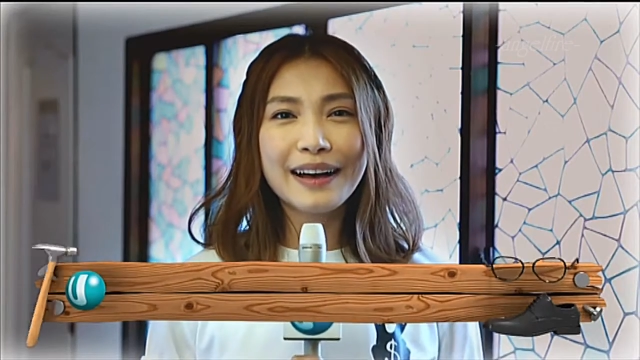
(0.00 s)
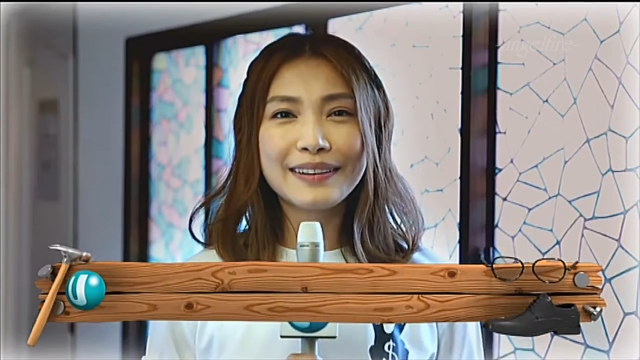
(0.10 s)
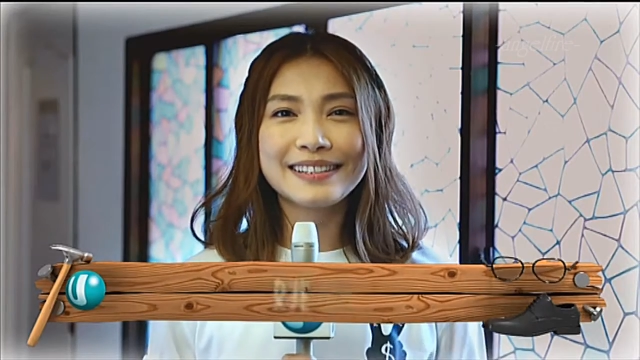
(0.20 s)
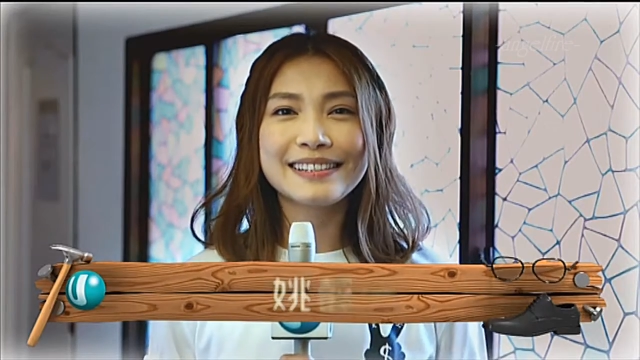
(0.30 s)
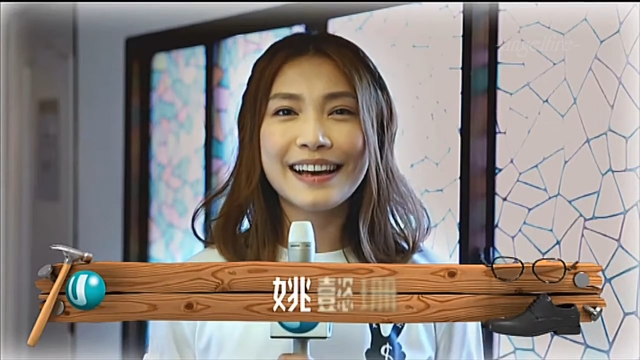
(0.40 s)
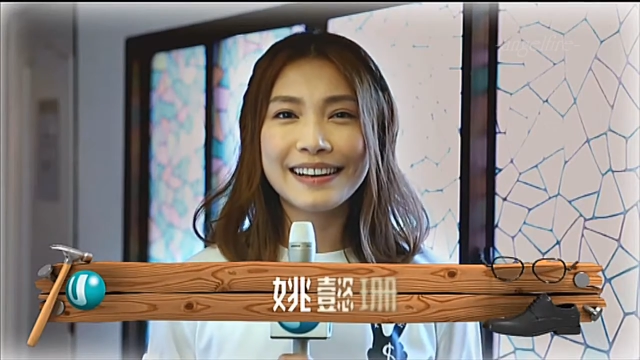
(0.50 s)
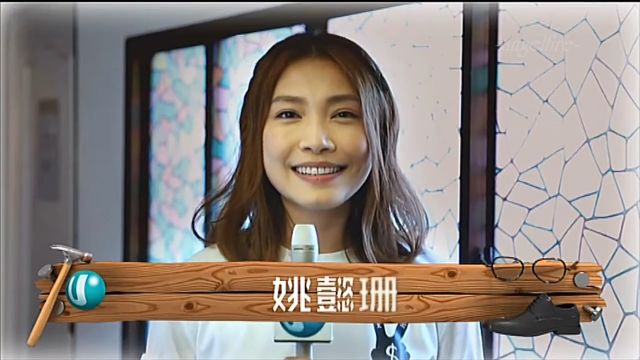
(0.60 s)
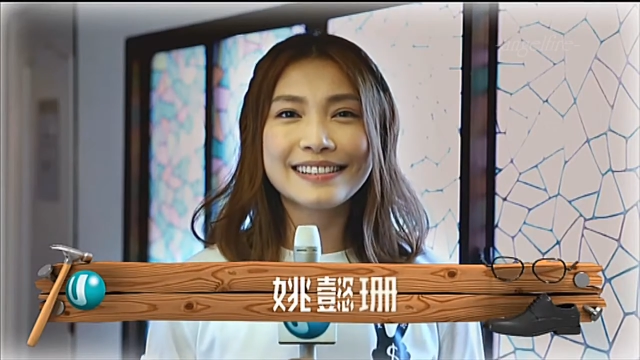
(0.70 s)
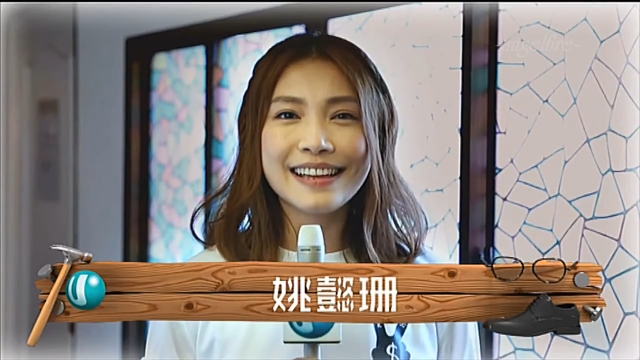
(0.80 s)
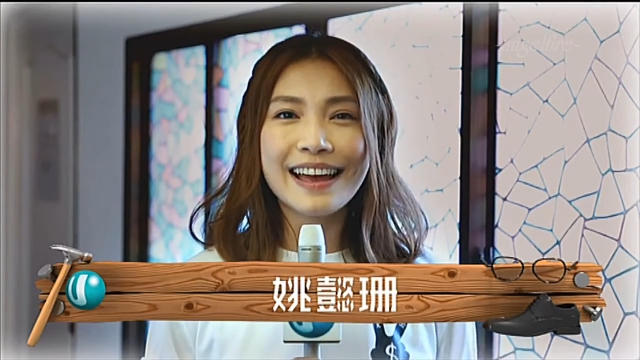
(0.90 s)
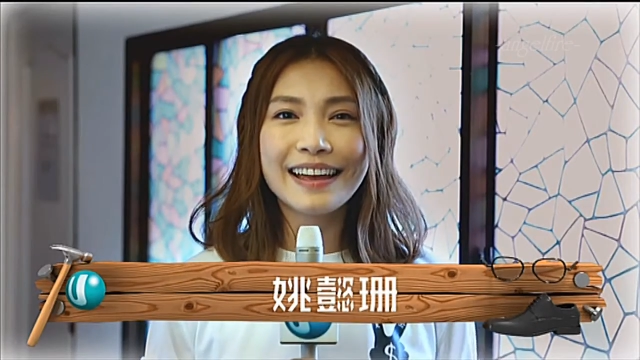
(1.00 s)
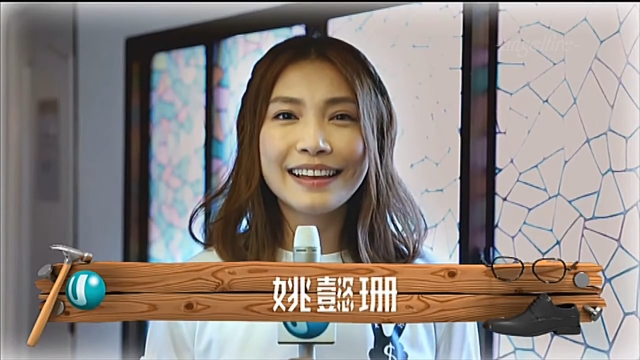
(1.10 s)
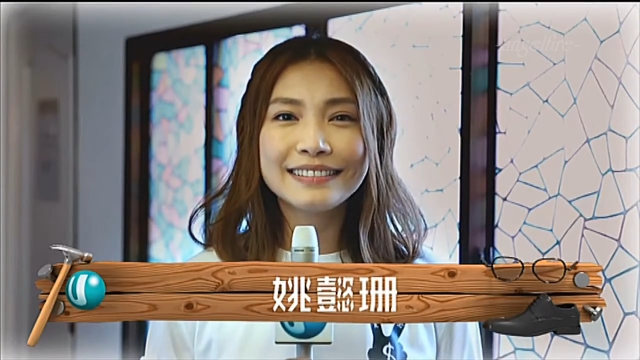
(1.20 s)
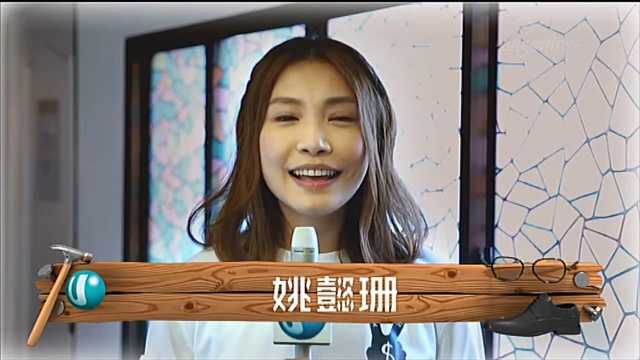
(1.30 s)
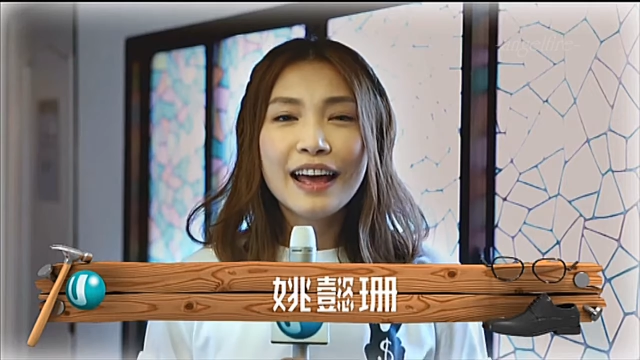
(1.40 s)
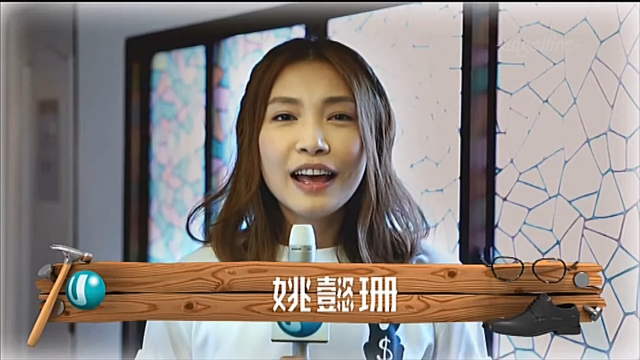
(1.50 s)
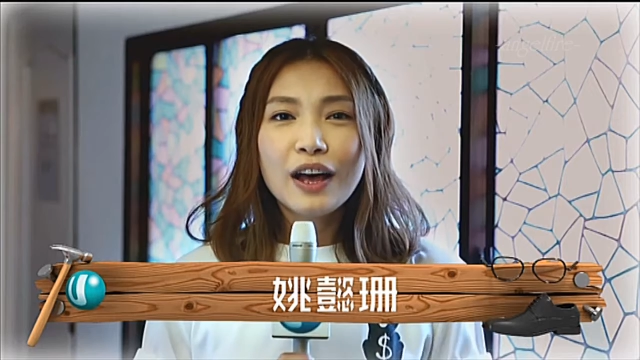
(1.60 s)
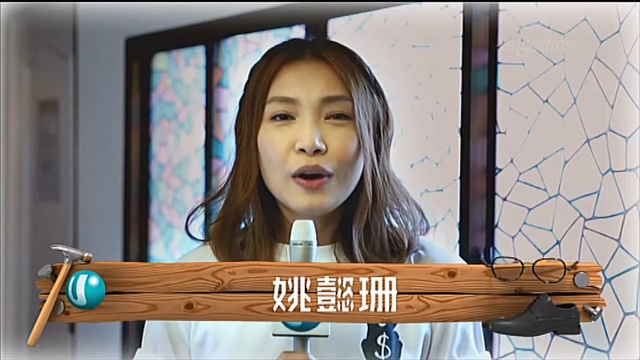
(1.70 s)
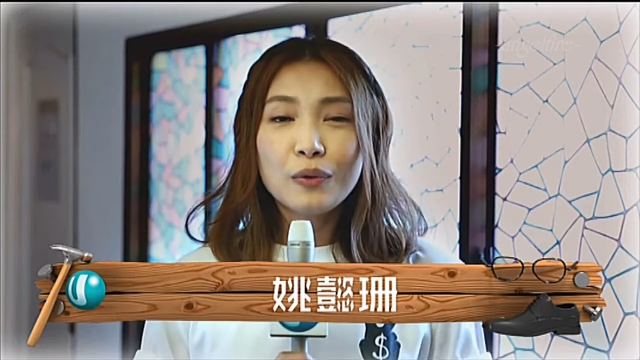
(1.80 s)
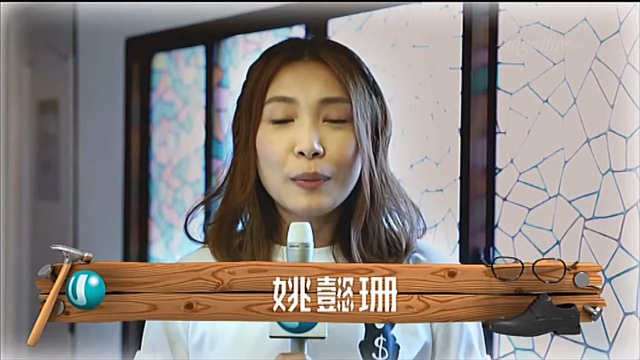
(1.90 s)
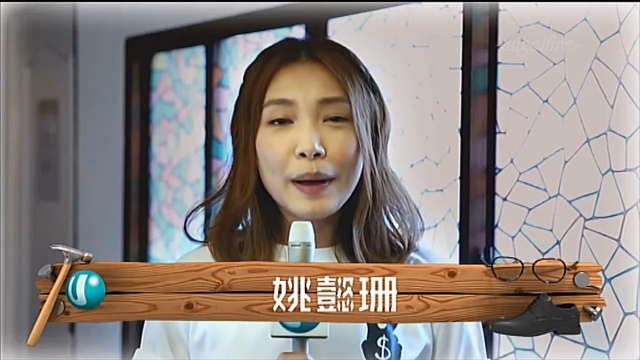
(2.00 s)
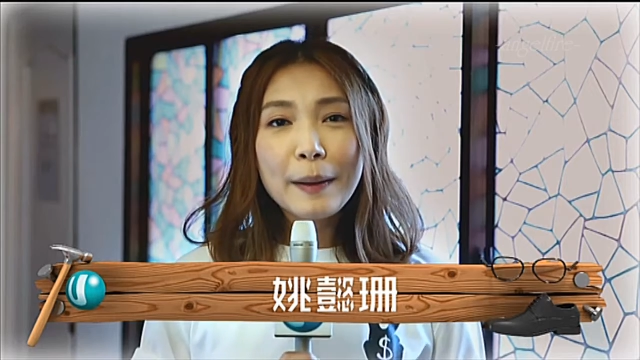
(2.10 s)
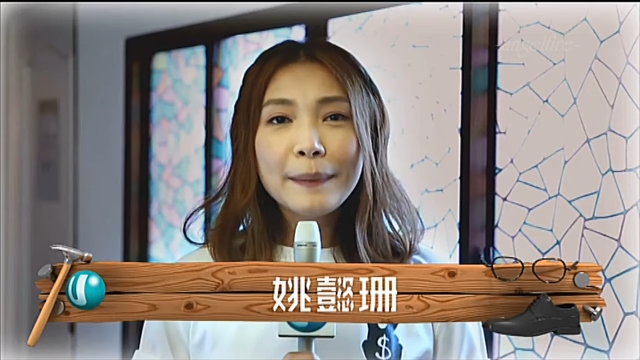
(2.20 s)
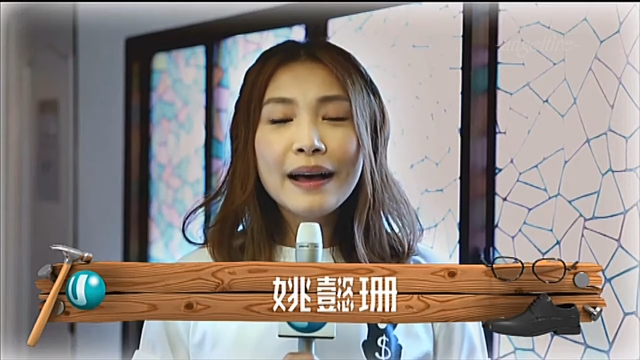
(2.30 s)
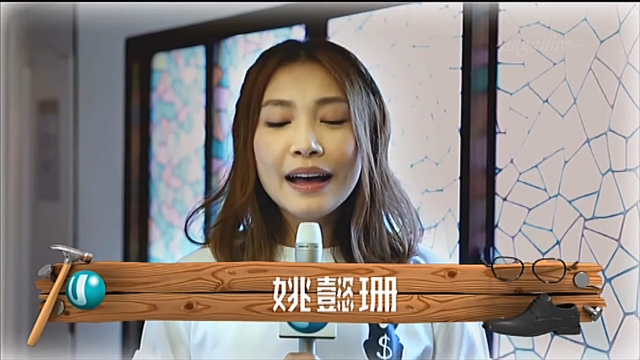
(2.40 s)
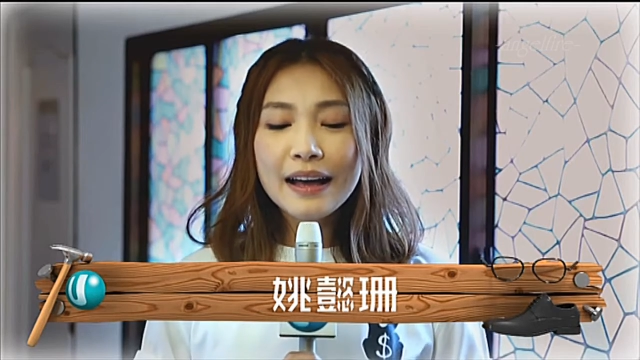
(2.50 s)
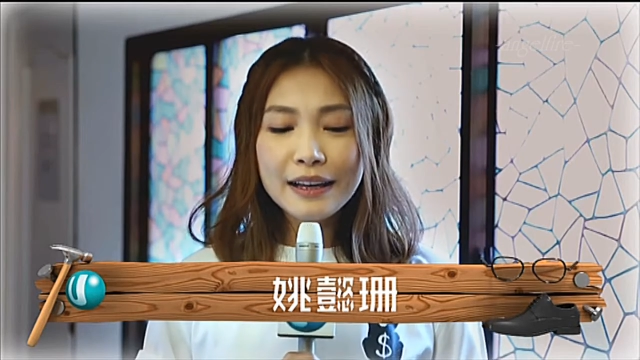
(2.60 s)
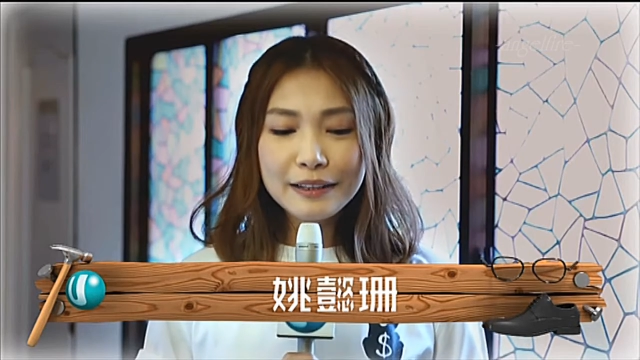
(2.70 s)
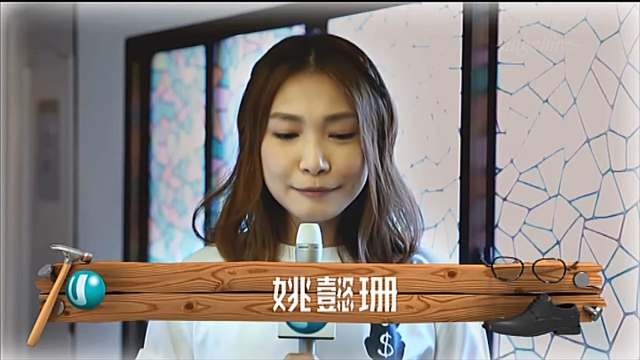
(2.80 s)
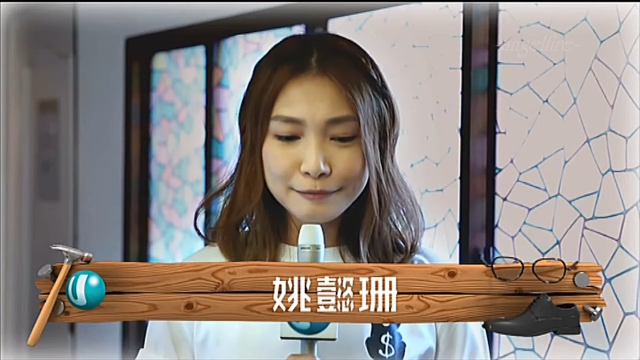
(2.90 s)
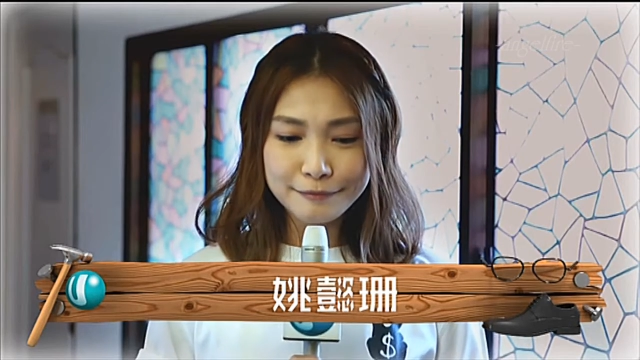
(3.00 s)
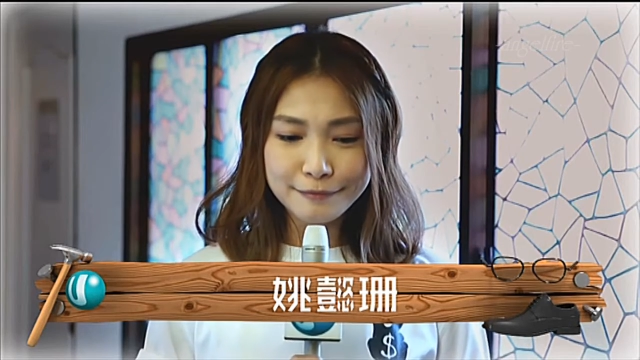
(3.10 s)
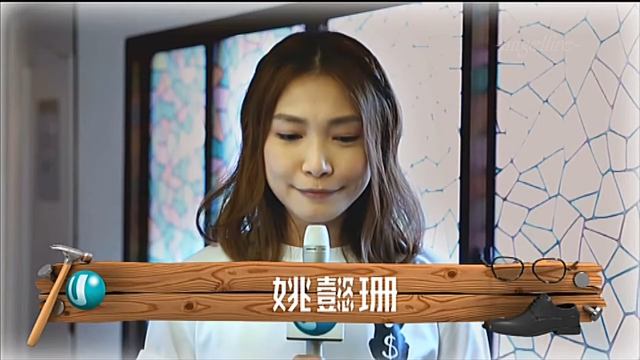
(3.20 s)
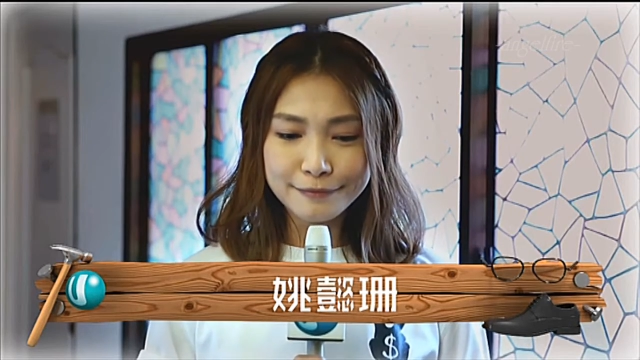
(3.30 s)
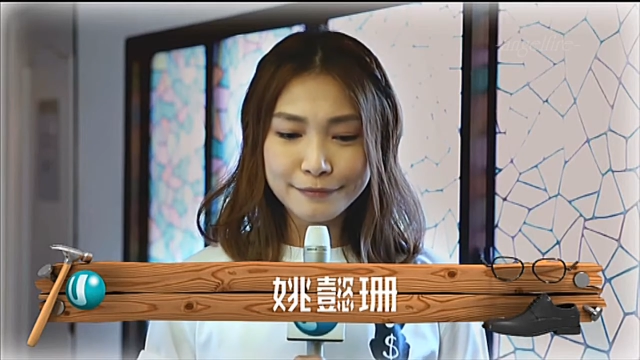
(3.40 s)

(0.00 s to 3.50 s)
我是杨玉山，我爸爸，嗯，